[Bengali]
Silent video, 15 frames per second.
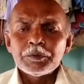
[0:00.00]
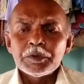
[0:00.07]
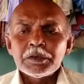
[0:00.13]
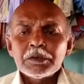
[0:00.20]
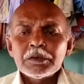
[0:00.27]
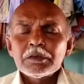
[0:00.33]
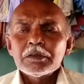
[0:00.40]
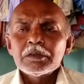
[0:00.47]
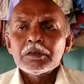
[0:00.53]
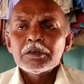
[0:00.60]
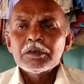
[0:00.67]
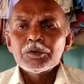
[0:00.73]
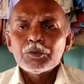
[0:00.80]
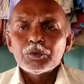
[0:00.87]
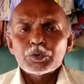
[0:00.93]
হবে
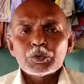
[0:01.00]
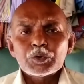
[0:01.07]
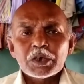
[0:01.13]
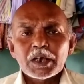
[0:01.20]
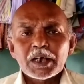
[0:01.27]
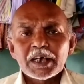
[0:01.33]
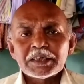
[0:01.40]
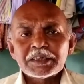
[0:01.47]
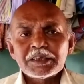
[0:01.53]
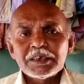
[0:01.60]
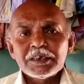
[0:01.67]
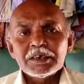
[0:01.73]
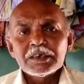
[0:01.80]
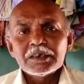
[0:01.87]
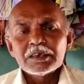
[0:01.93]
ওষুধটা খাচ্ছি